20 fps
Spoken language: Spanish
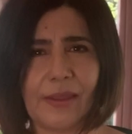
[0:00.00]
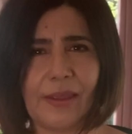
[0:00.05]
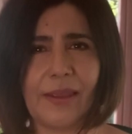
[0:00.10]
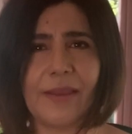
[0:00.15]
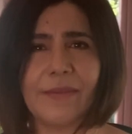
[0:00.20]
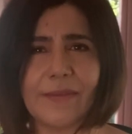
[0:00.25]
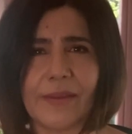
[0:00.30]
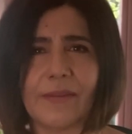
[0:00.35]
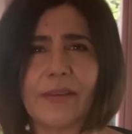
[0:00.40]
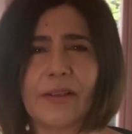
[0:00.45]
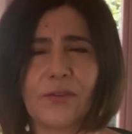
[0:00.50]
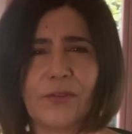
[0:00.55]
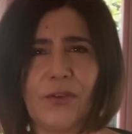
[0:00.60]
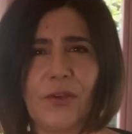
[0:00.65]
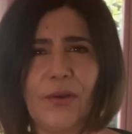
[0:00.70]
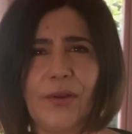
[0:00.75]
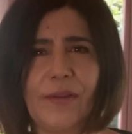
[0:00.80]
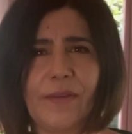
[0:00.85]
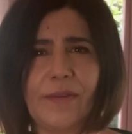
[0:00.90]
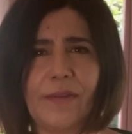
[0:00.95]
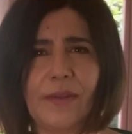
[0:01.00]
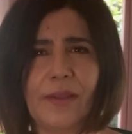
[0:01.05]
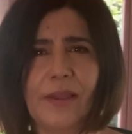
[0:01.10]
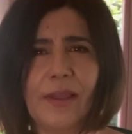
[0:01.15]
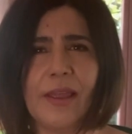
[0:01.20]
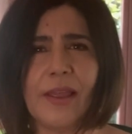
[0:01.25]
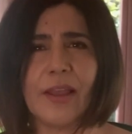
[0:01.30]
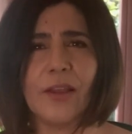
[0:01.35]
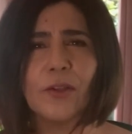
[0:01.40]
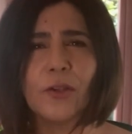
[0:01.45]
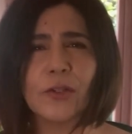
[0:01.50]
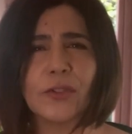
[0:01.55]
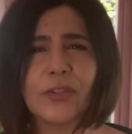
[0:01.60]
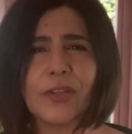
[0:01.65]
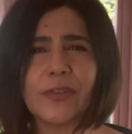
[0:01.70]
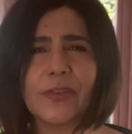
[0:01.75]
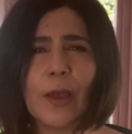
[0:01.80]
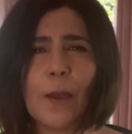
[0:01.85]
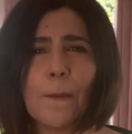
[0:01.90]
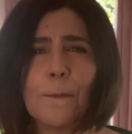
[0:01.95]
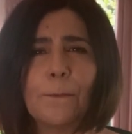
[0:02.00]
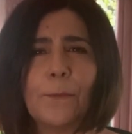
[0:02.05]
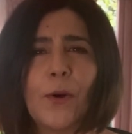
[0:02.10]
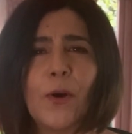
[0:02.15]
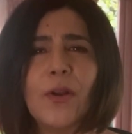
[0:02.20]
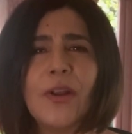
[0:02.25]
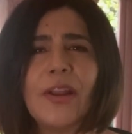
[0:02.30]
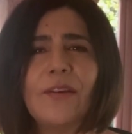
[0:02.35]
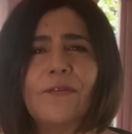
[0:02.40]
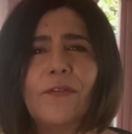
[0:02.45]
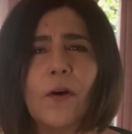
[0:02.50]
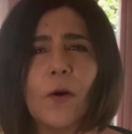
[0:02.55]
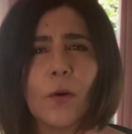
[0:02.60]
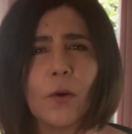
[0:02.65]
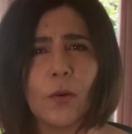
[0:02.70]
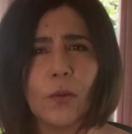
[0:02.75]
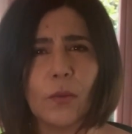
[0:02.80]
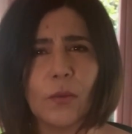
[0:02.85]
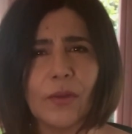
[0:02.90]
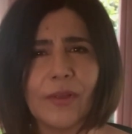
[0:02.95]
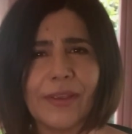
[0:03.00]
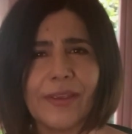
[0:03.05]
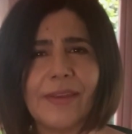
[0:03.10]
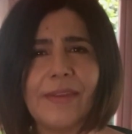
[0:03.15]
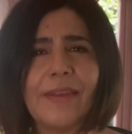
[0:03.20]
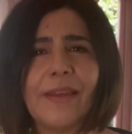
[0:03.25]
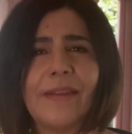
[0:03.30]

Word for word: estas acciones. Entonces, ponle foco y